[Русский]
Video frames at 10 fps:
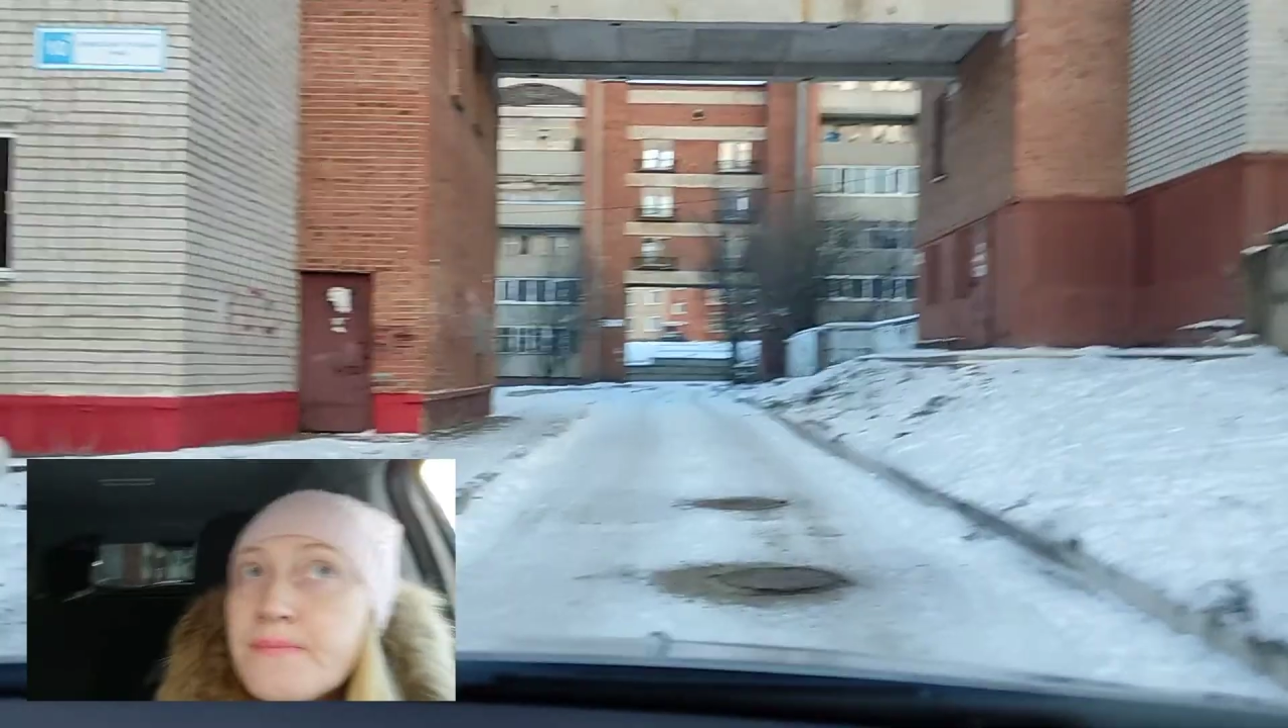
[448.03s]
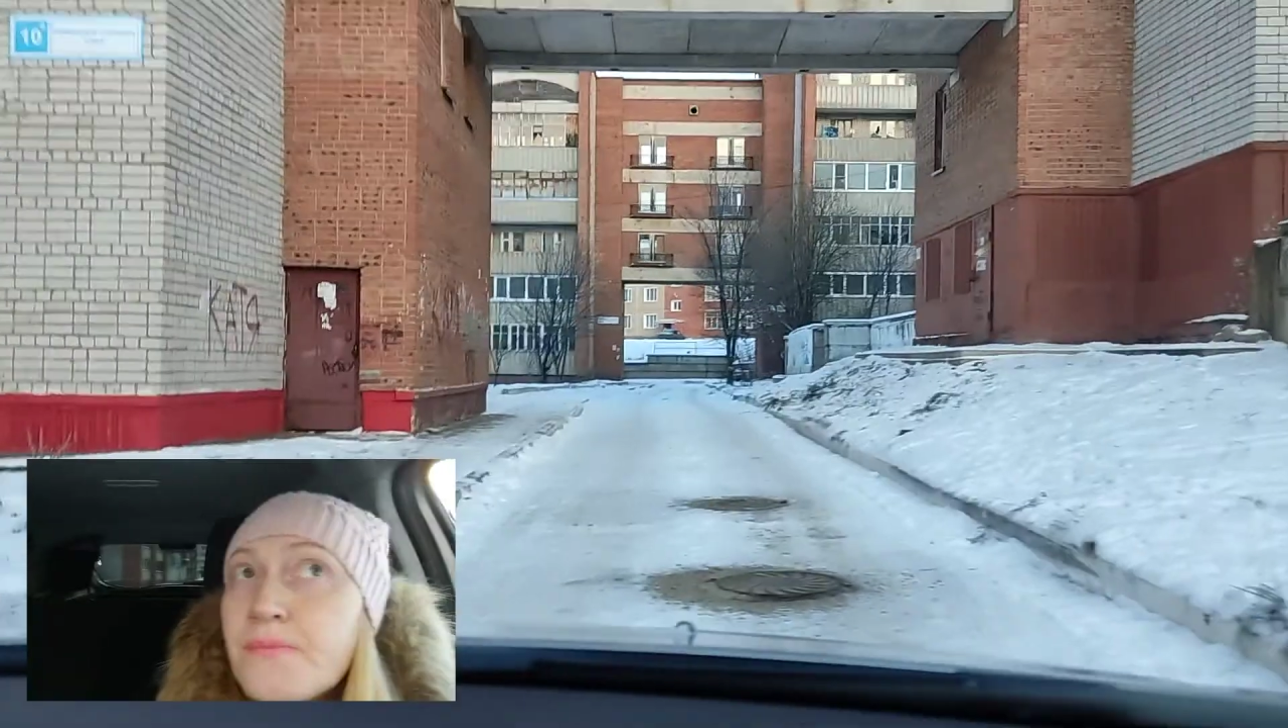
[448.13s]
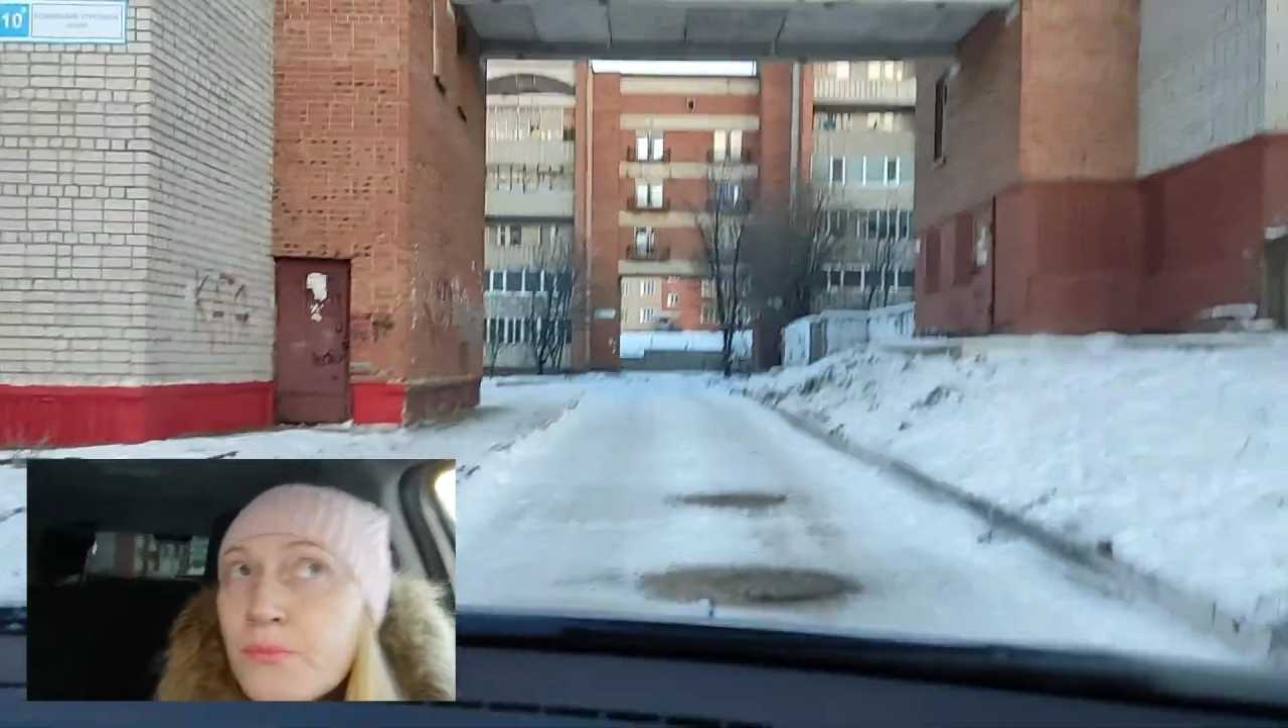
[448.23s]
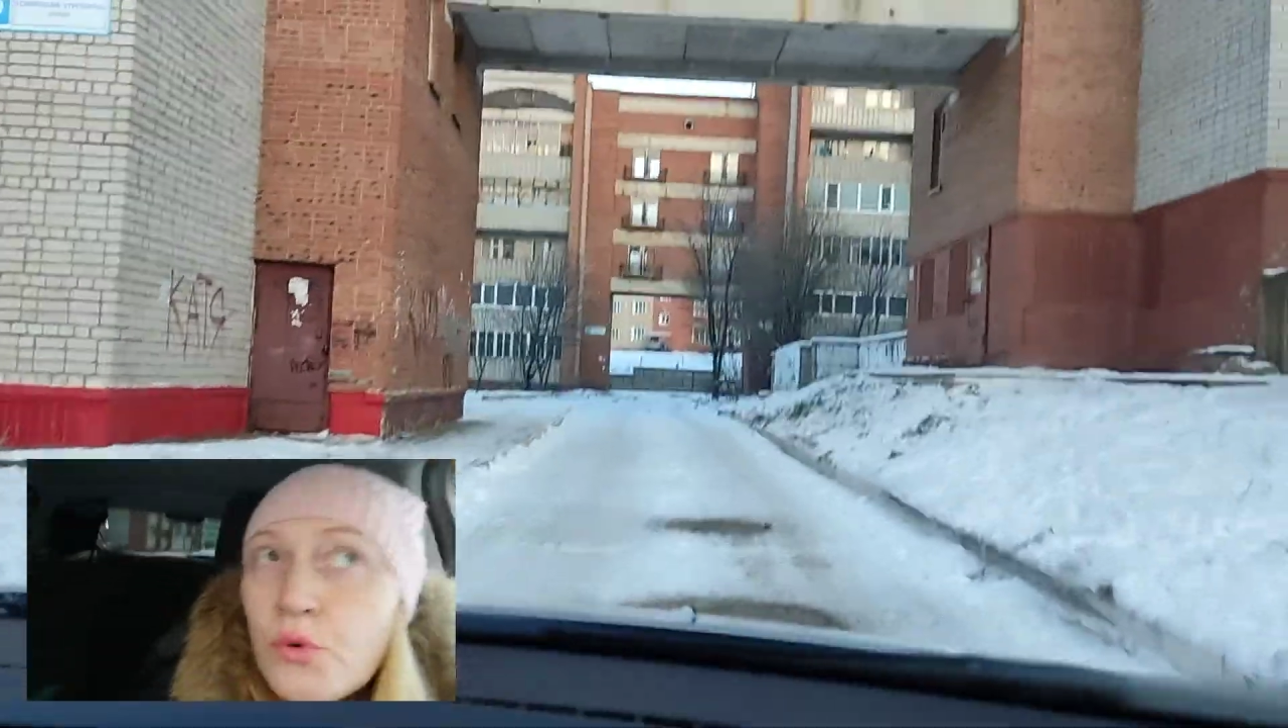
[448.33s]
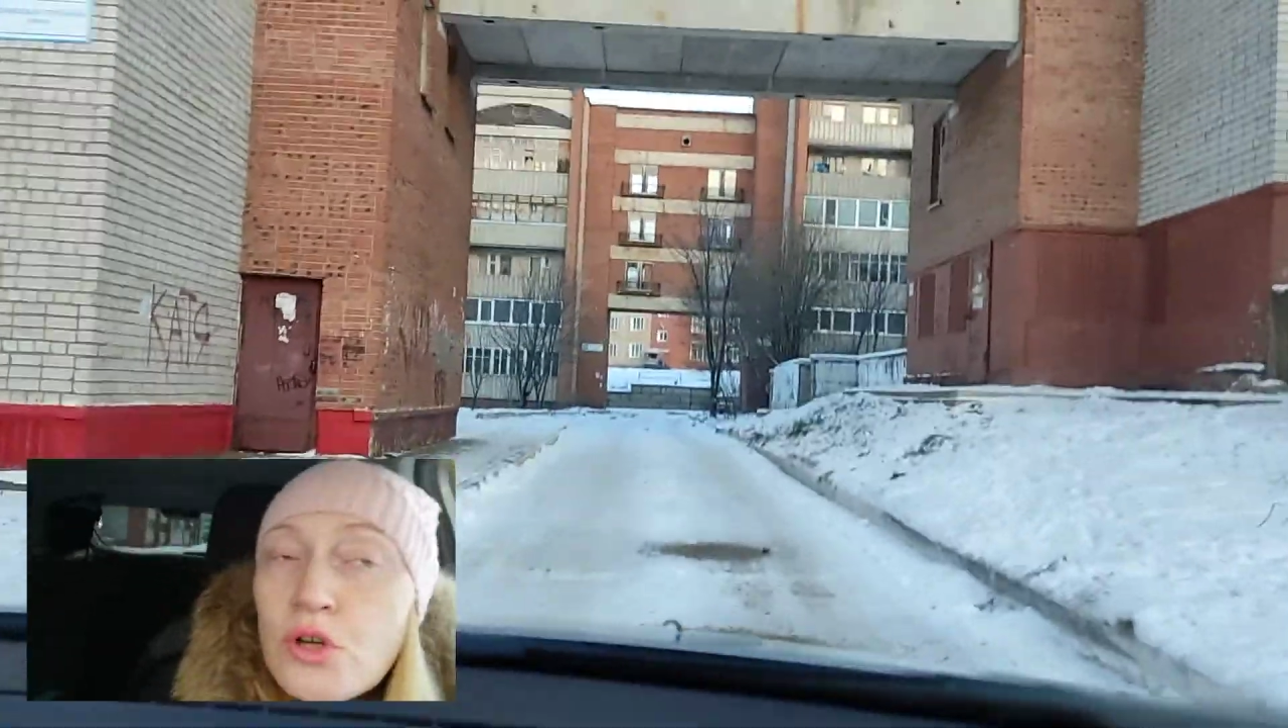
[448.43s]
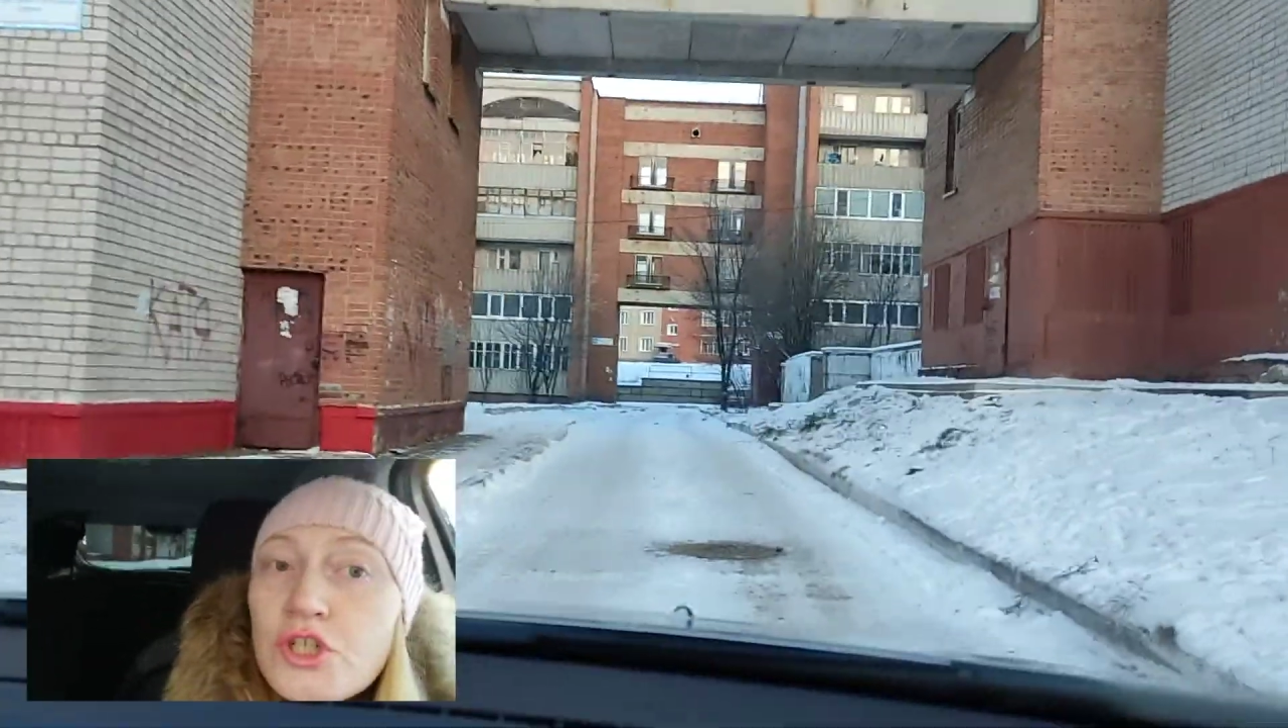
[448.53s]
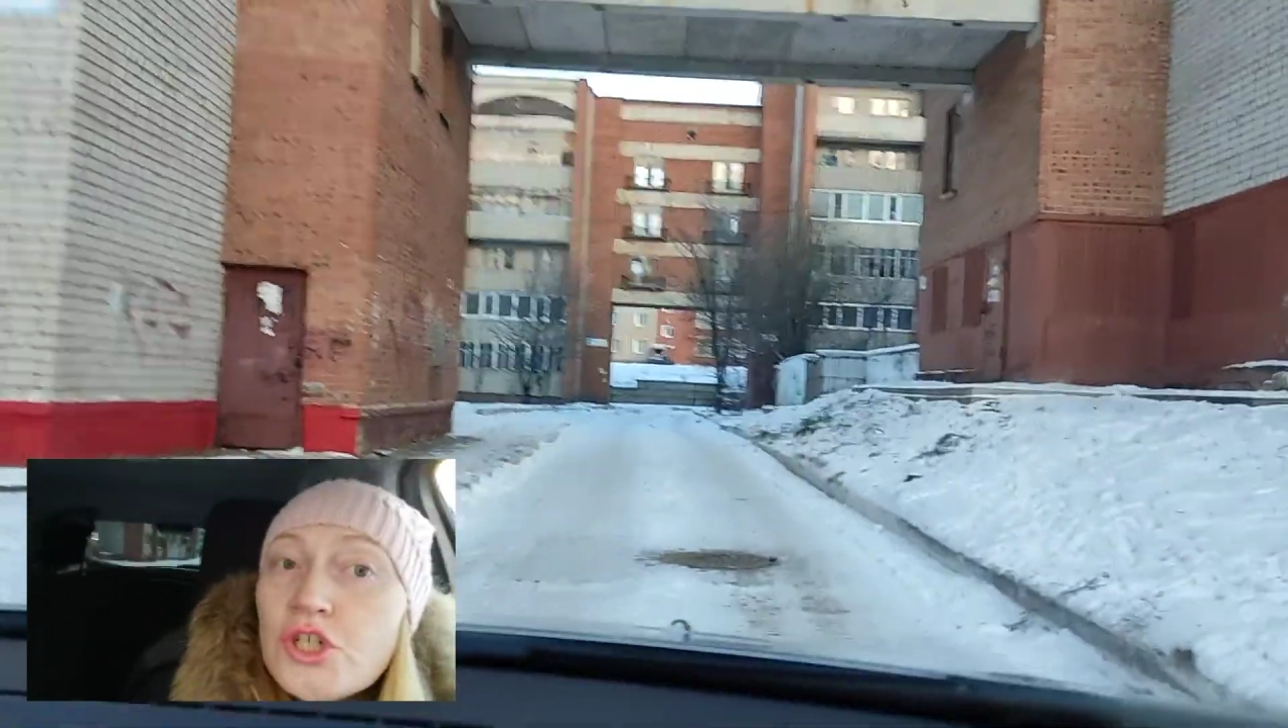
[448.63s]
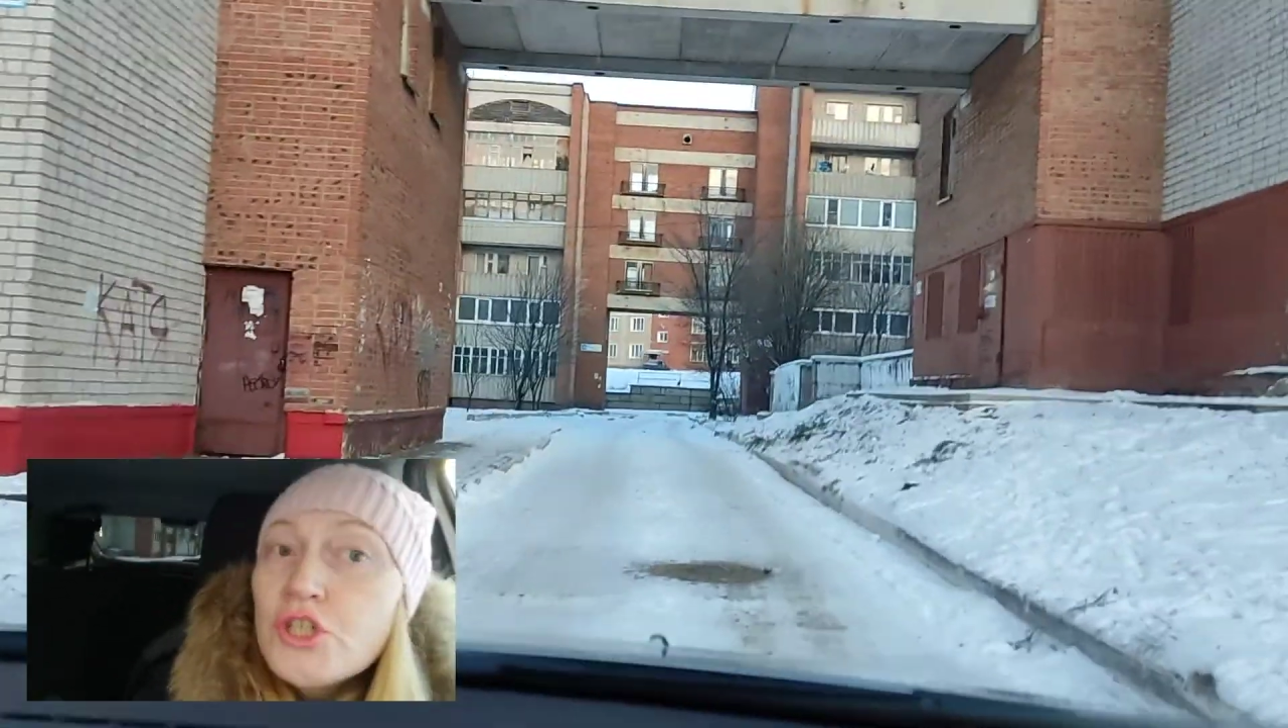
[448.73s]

больше